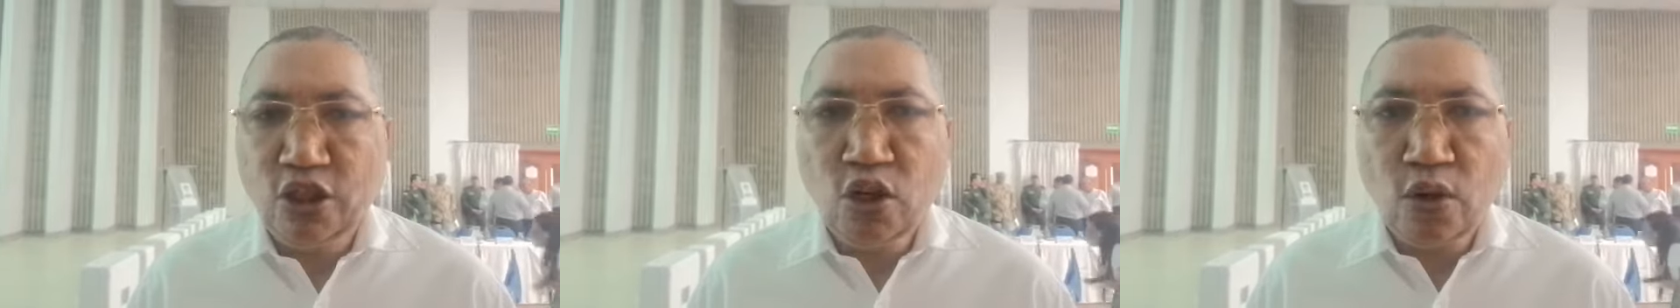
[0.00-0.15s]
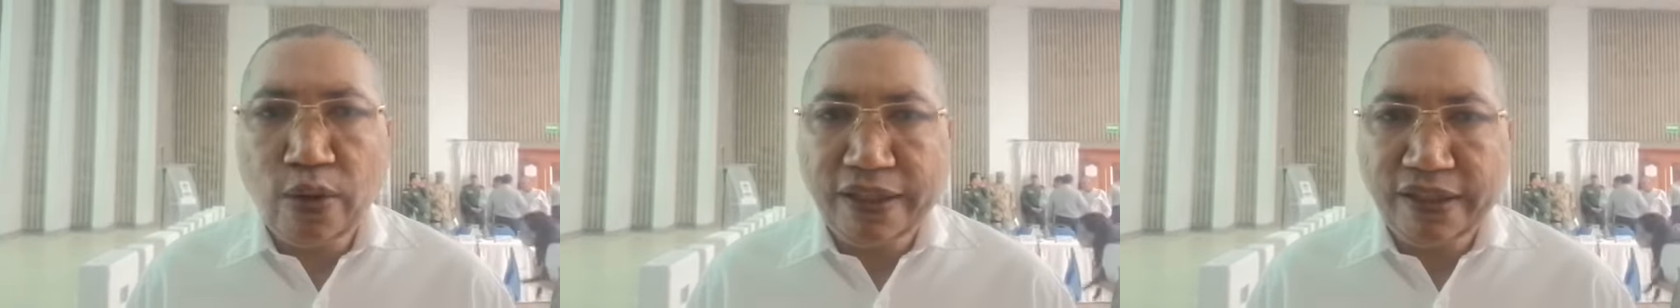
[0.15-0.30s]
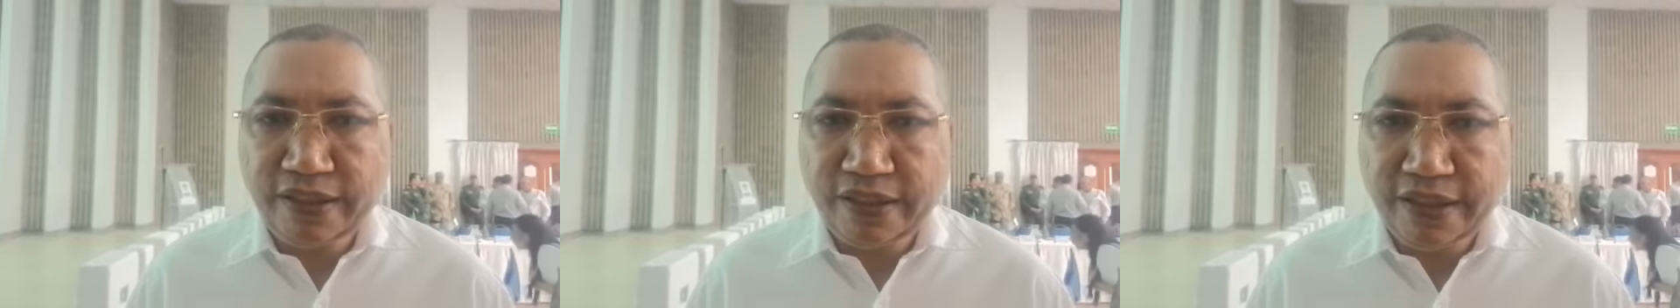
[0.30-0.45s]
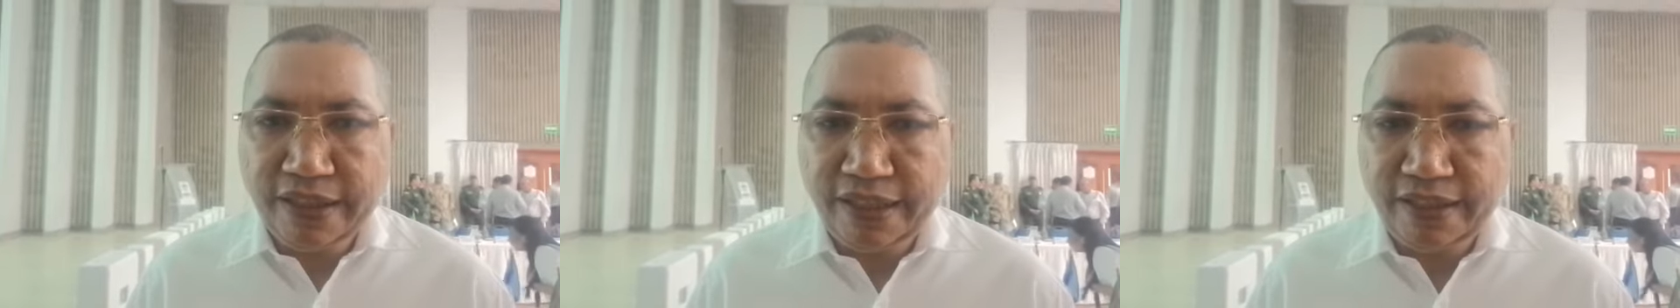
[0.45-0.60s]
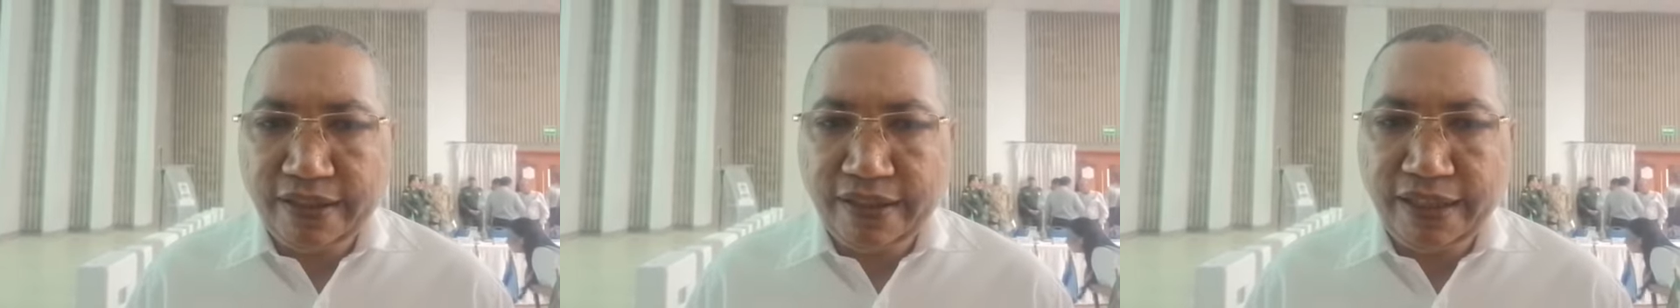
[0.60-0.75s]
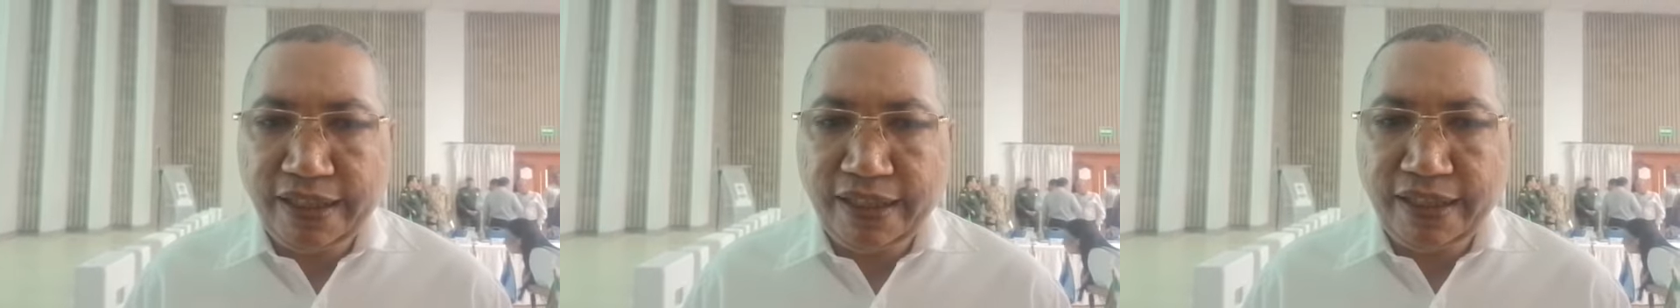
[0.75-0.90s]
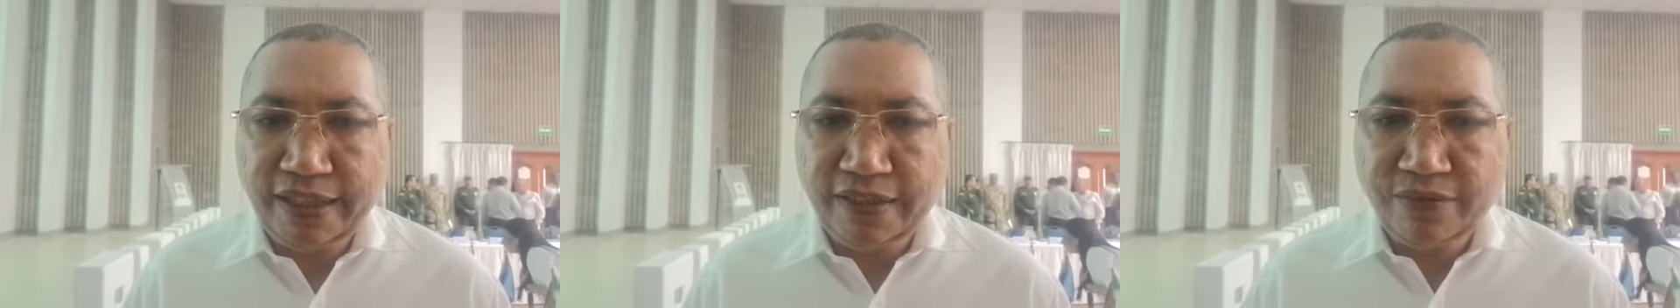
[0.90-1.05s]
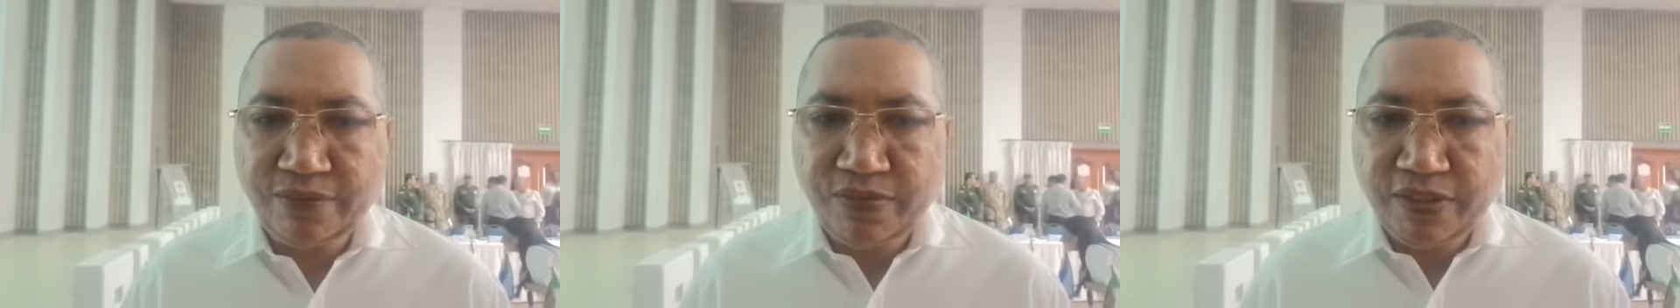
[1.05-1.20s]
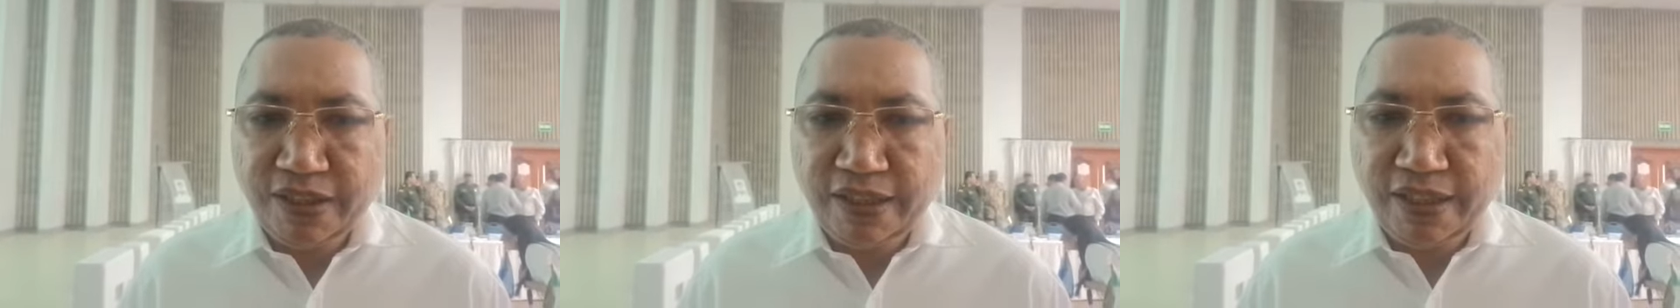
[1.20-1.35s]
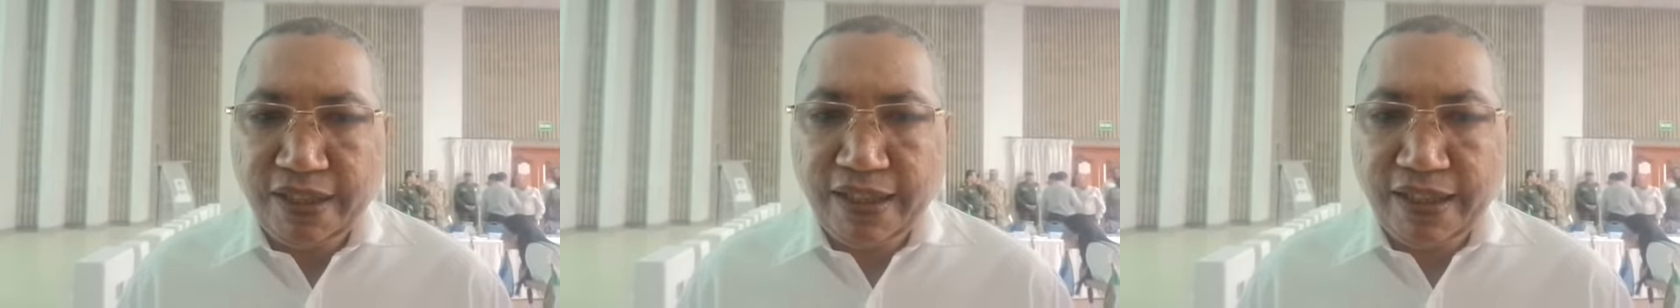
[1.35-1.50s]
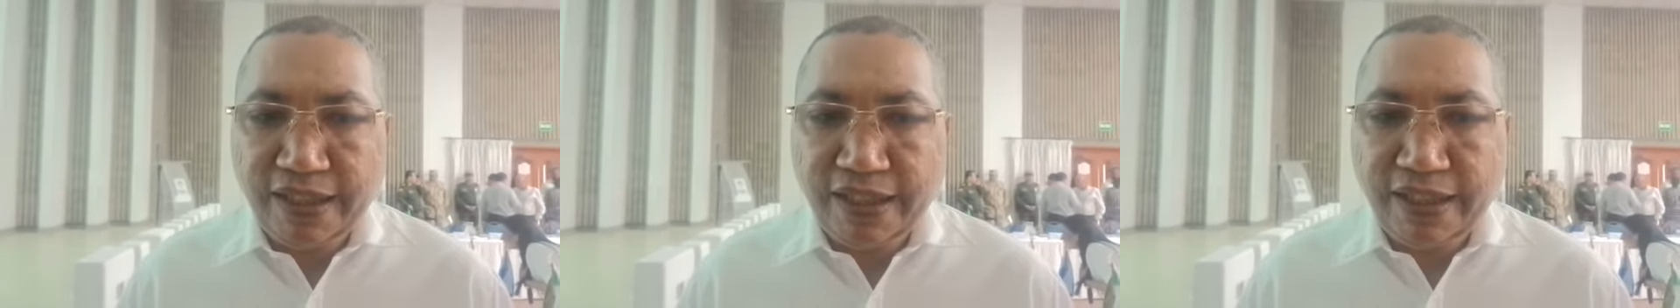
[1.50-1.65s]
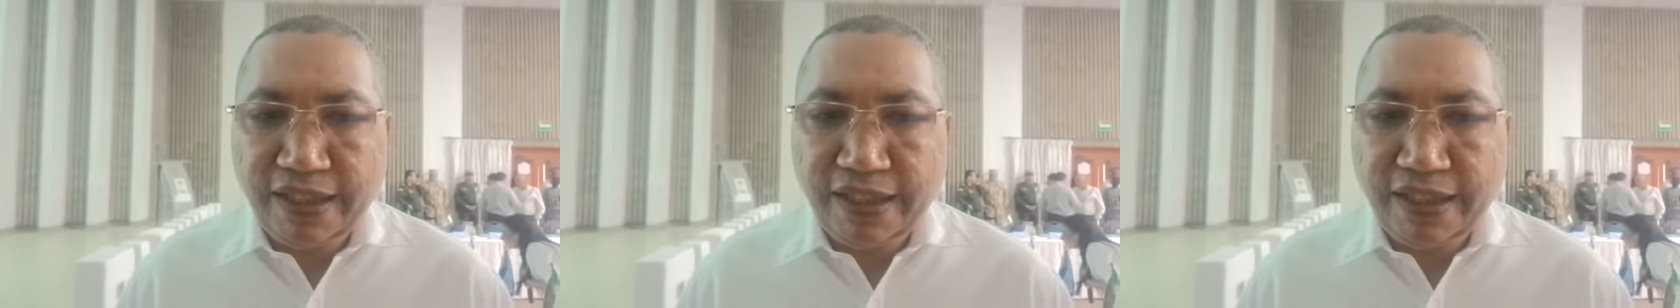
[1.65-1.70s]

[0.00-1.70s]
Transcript: que no entienden